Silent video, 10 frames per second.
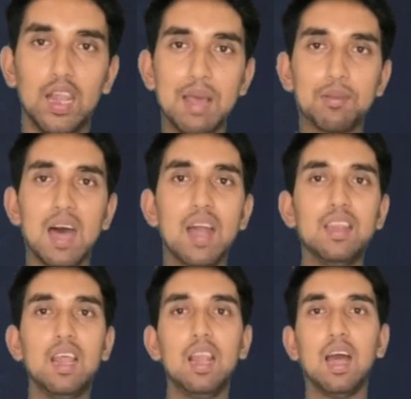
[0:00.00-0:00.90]

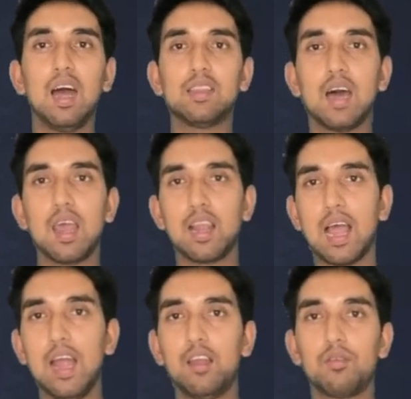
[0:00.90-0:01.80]
लेबनान ने लगातार
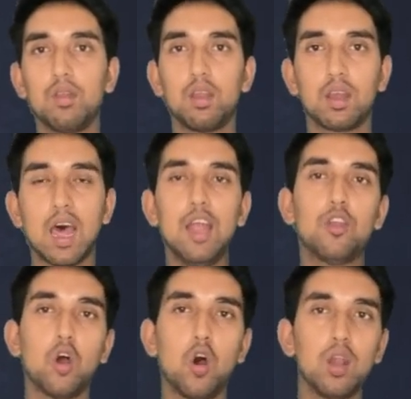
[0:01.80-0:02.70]
लाइट
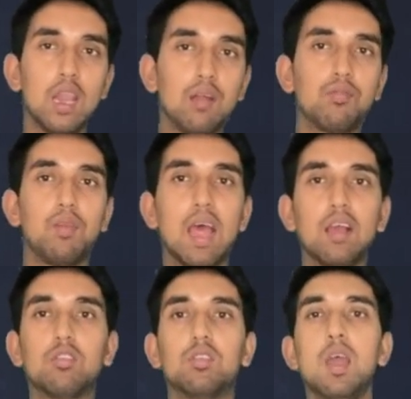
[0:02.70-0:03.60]
राइट और लेफ्ट
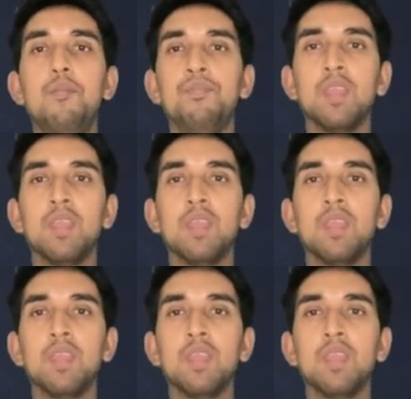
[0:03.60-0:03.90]
फ्लैंक से